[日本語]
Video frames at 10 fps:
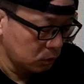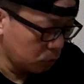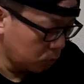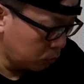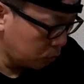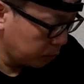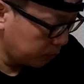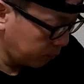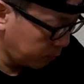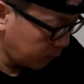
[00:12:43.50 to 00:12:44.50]
その
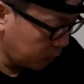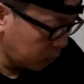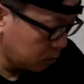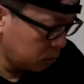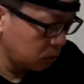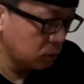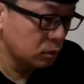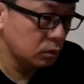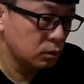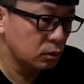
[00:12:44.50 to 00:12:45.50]

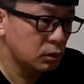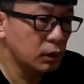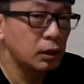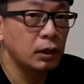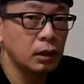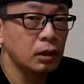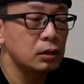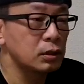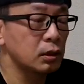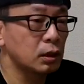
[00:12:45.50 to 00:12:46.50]
席がね
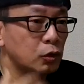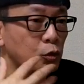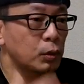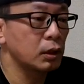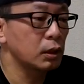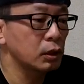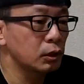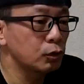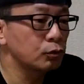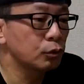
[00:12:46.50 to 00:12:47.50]
席が止まらへんっ
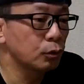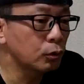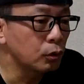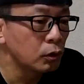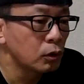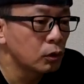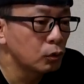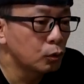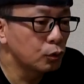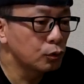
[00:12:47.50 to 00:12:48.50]
ていうのを
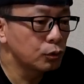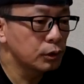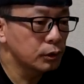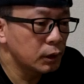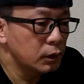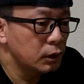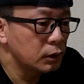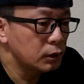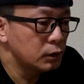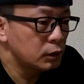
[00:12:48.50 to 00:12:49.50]
呼吸器内科
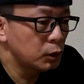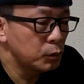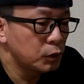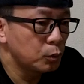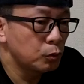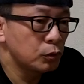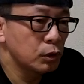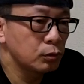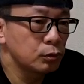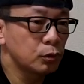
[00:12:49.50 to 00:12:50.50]
に行って見ても
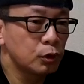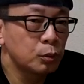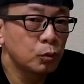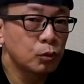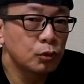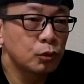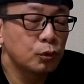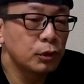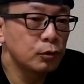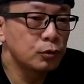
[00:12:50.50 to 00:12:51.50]
らうよりもそ
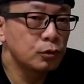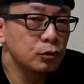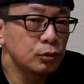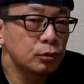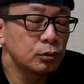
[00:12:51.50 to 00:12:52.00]
こでうつる